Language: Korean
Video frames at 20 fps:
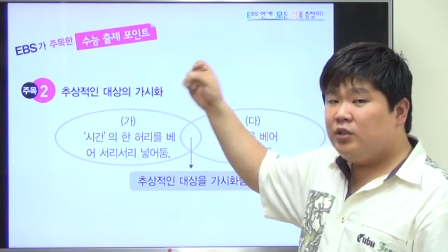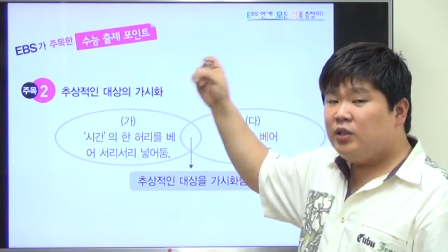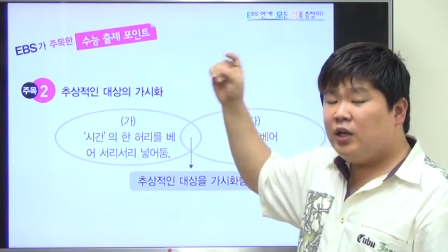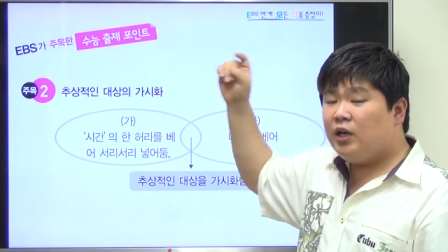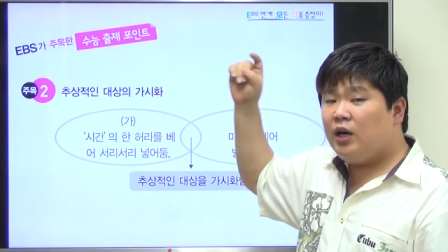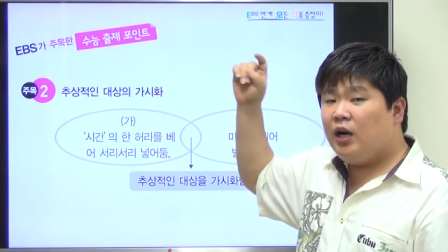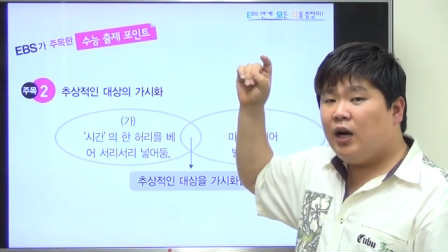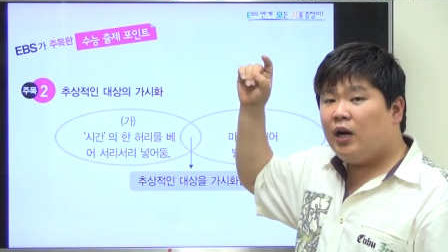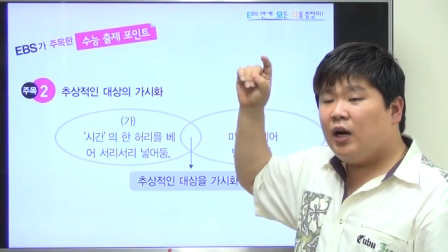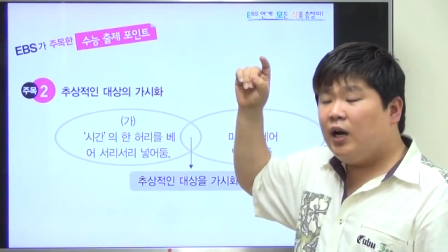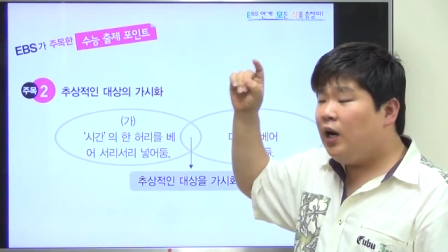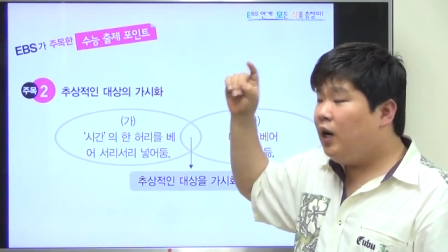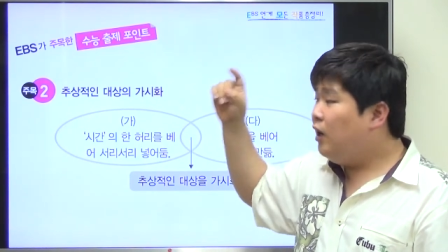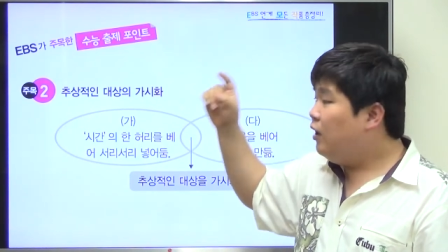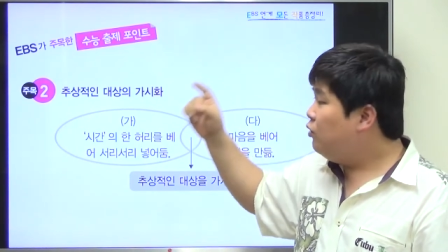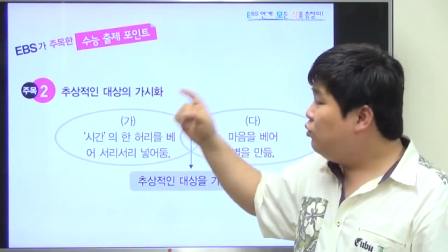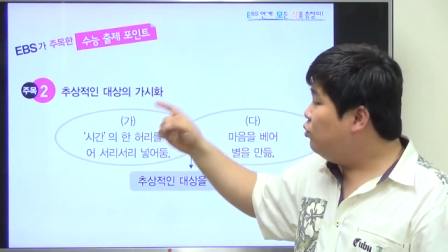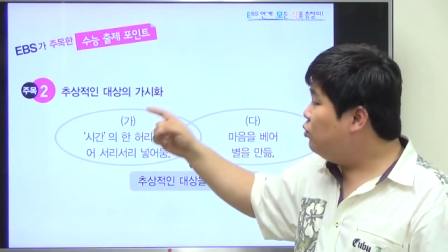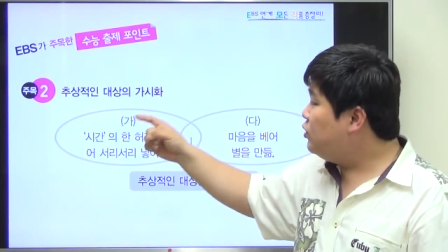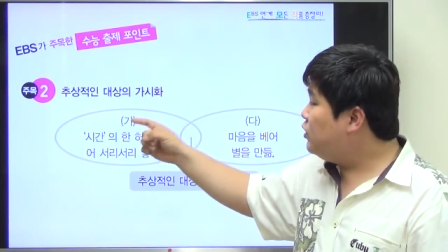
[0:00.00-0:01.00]
제가
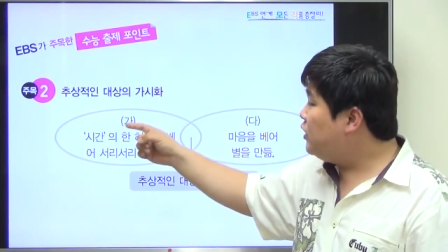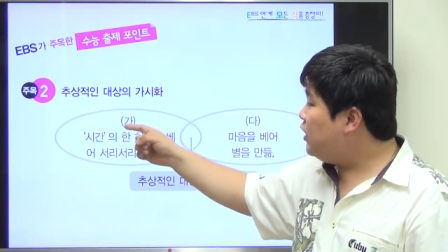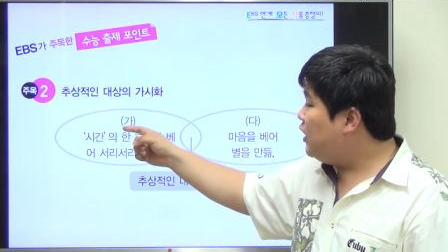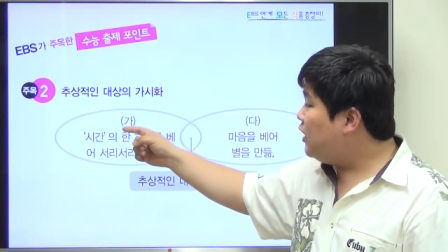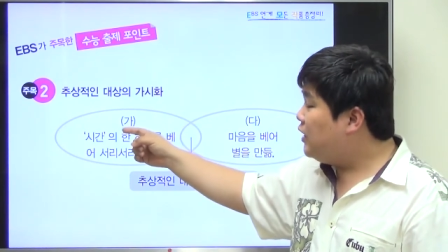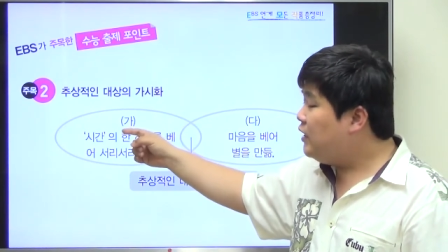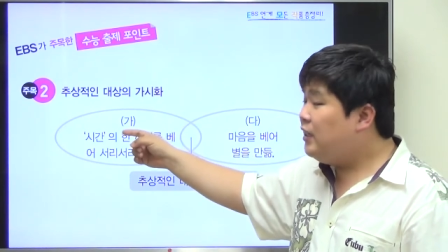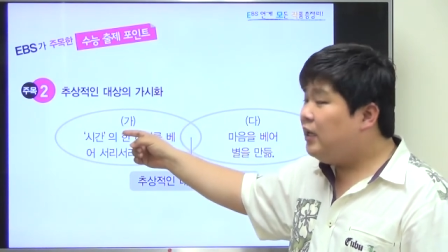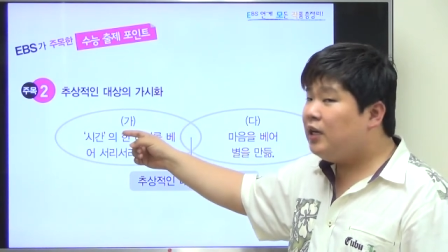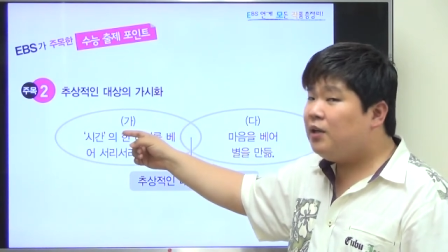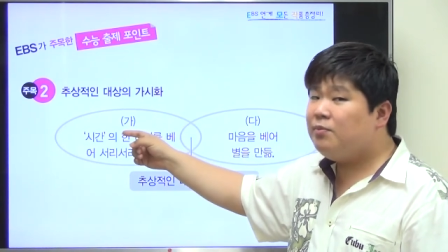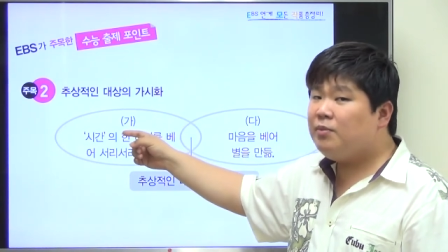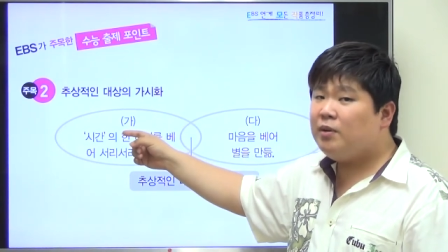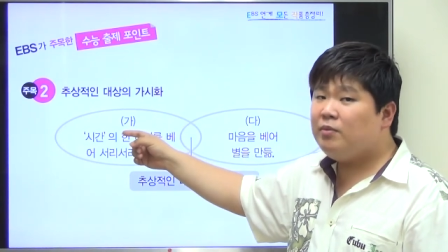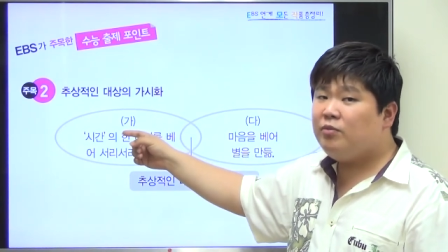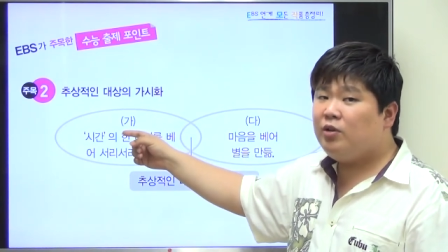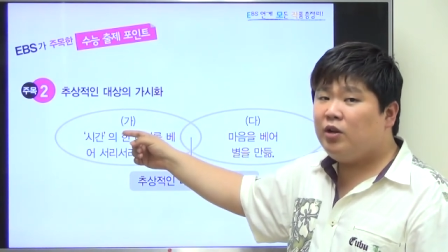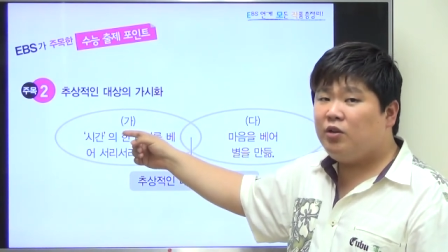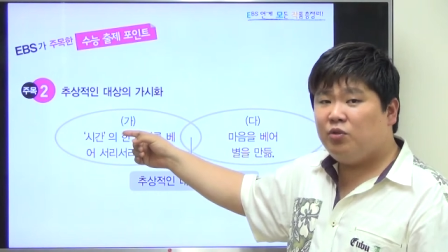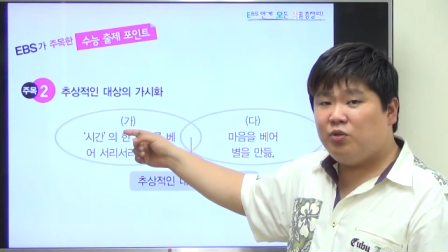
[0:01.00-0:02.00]
아까 동지달 기나긴
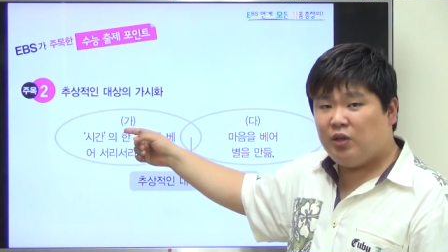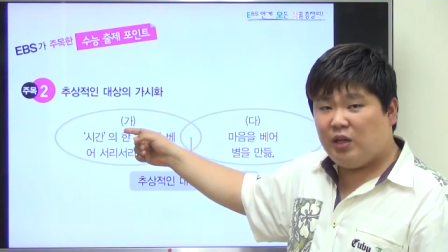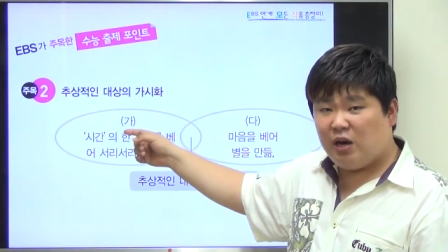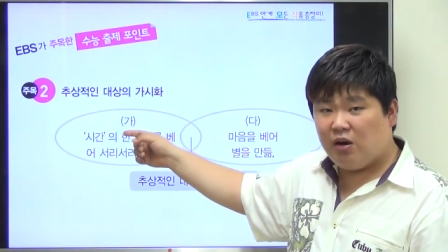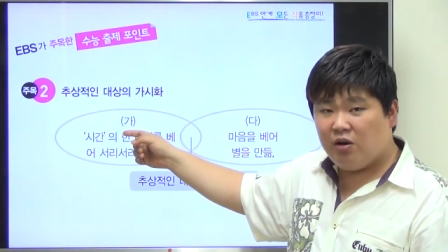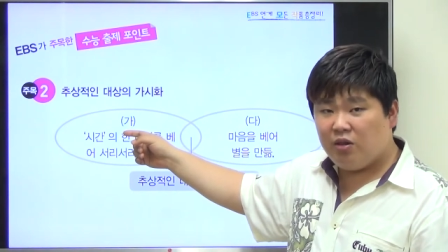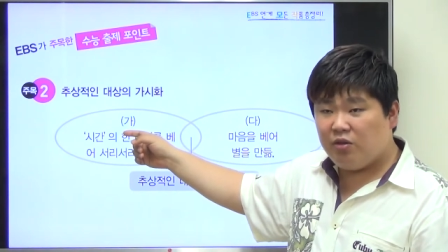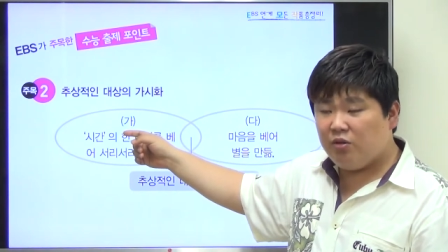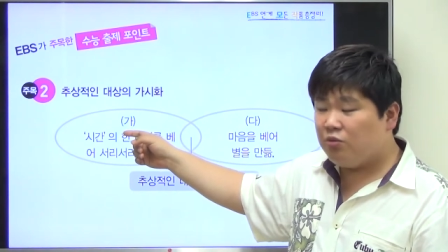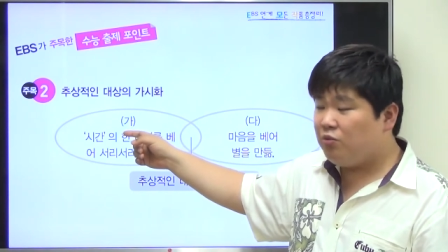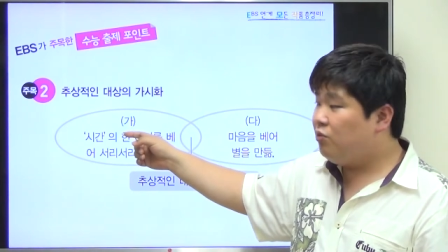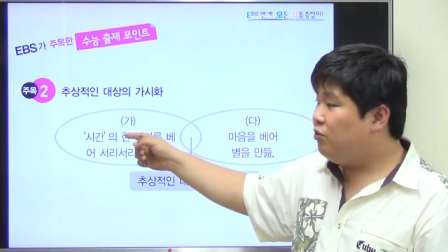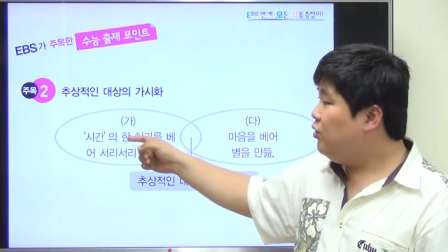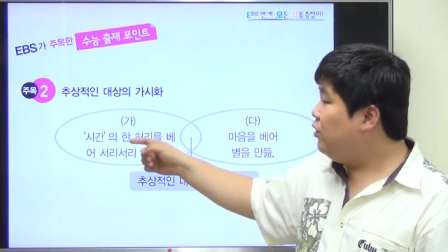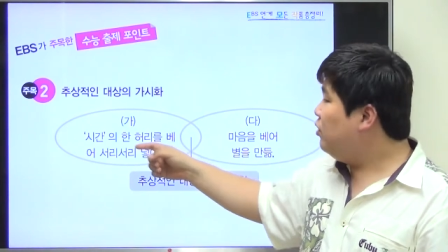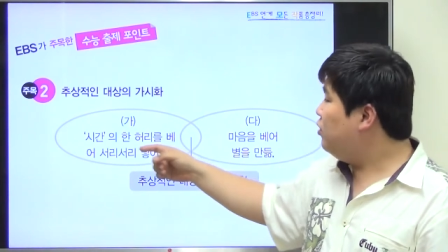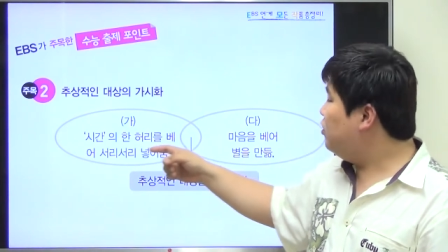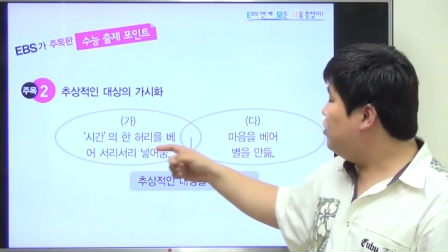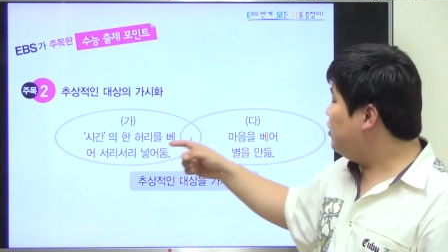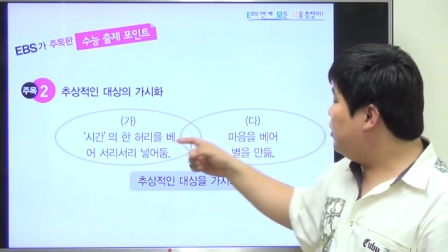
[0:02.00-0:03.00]
방문에도
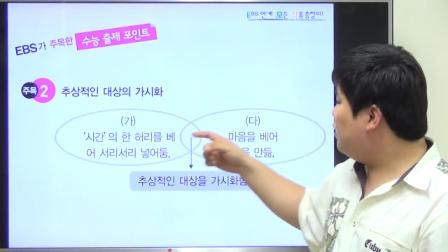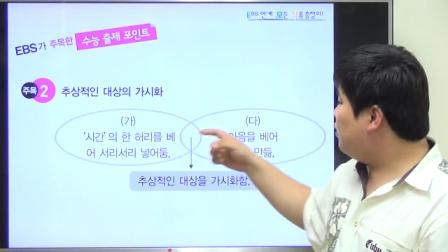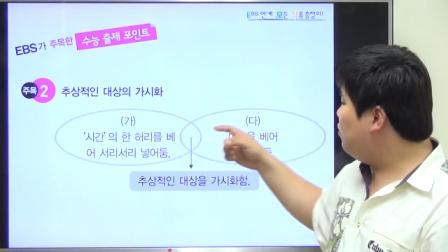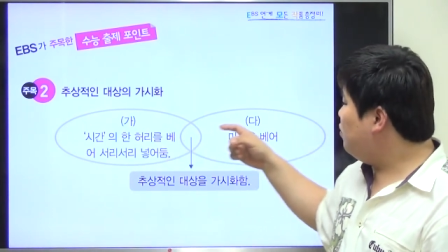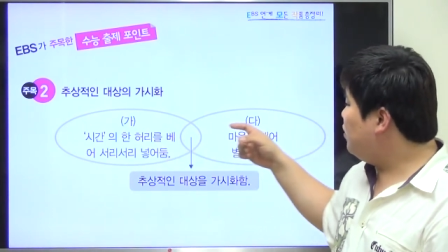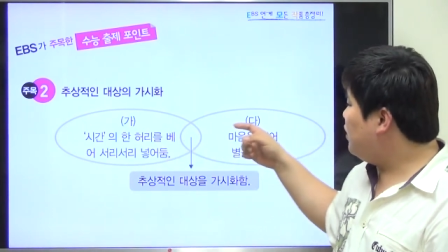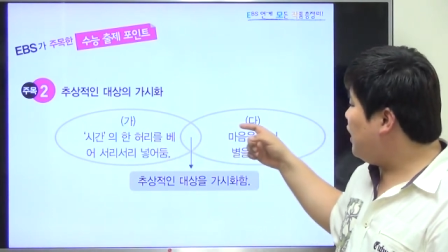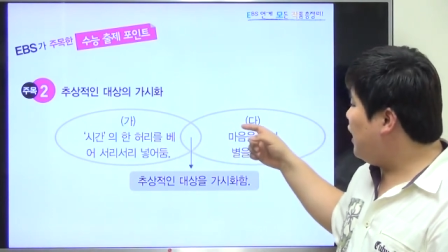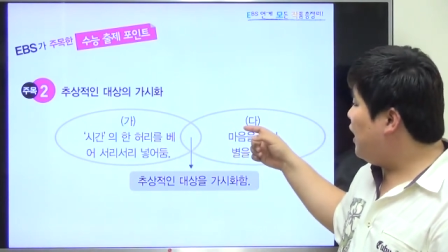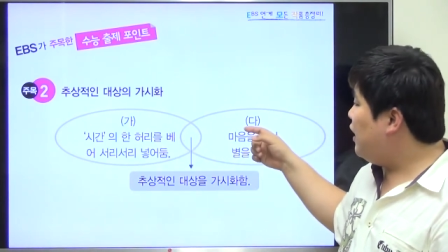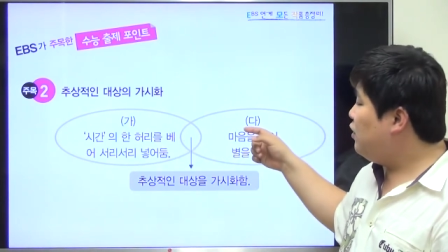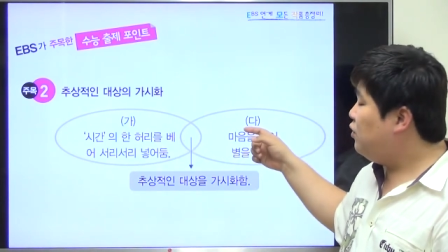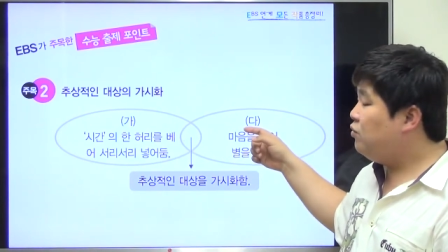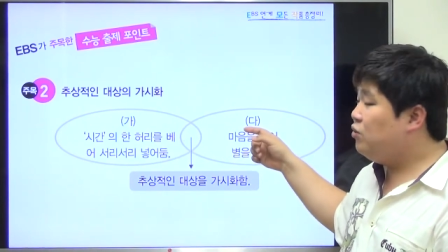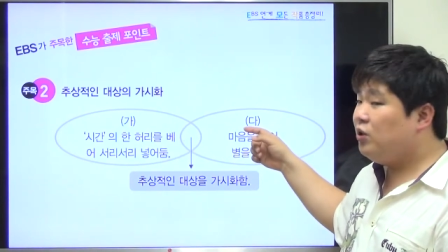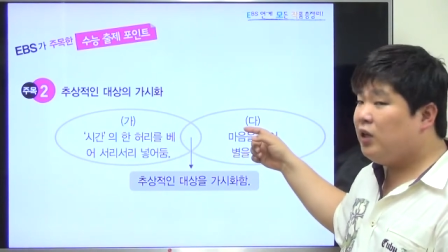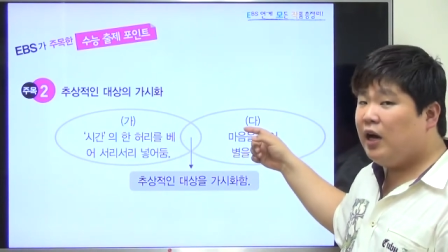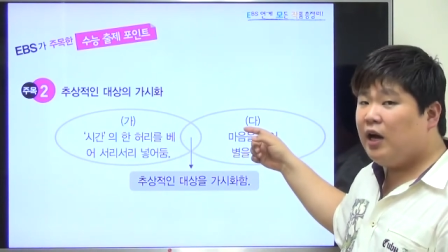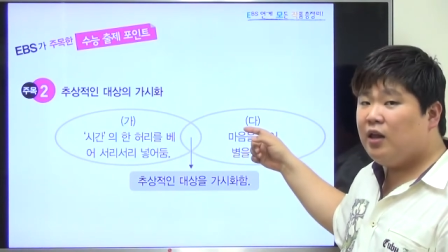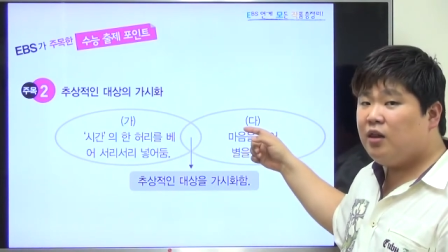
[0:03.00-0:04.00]
나왔었고요. 그리고
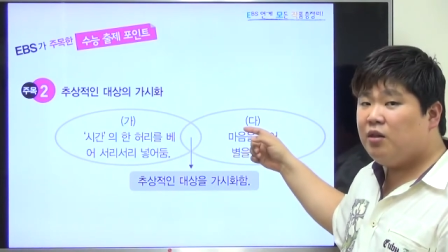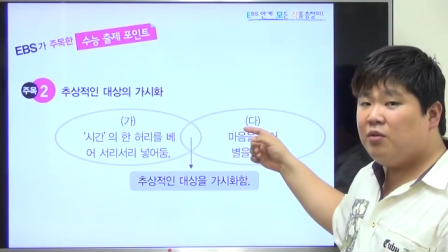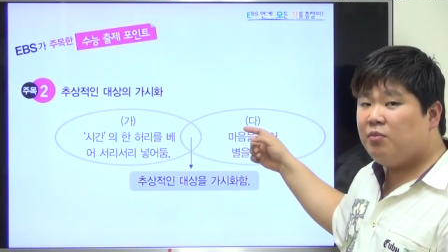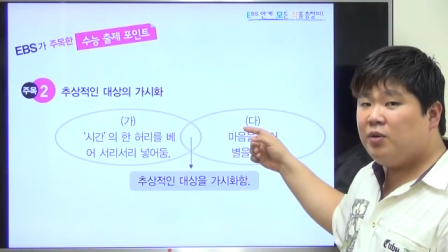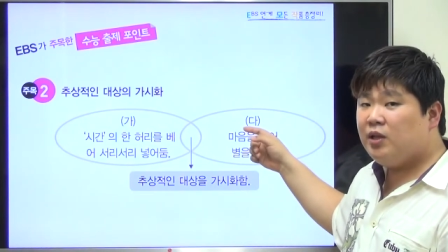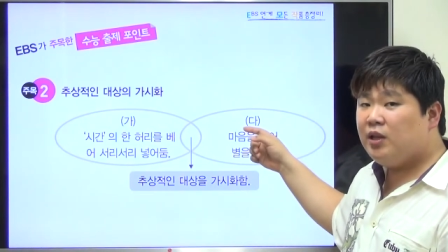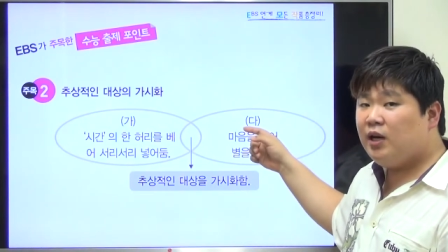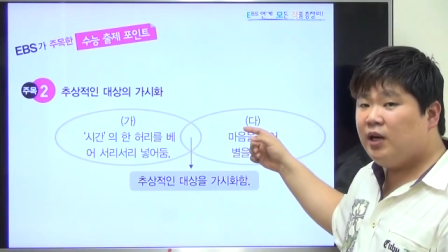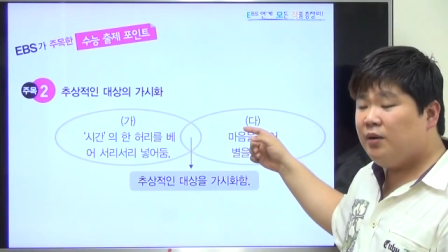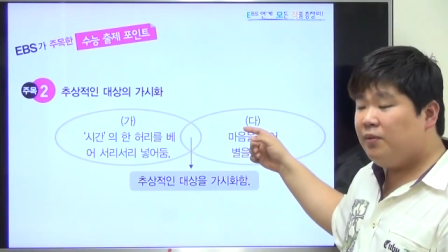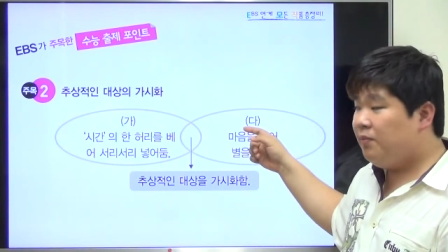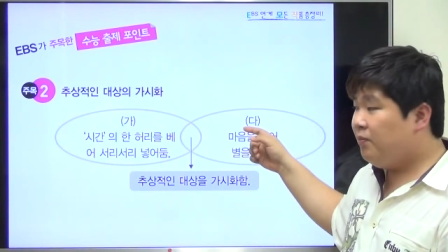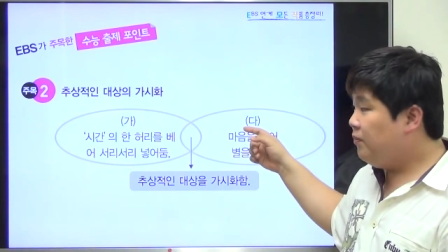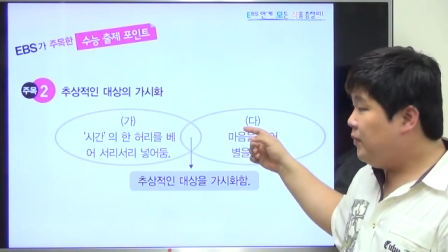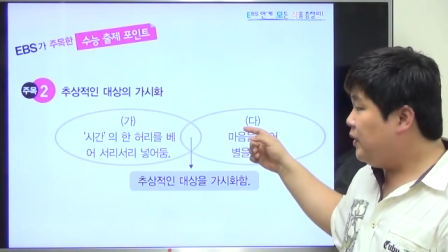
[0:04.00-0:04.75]
다에서도 나왔습니다.